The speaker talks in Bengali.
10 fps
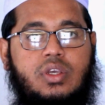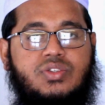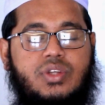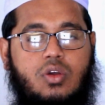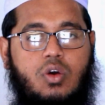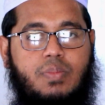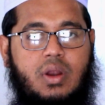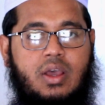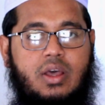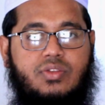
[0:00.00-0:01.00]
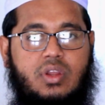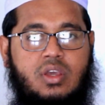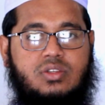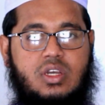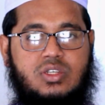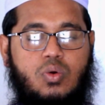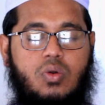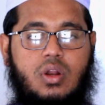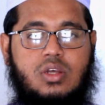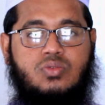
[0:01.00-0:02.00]
স্ত্রীর কপালে হাত রেখে যা
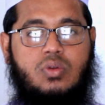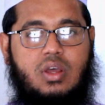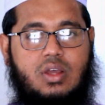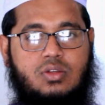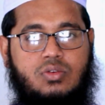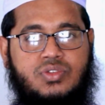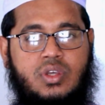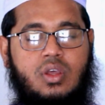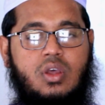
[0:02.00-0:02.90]
সন্না সন্না কাজ হচ্ছে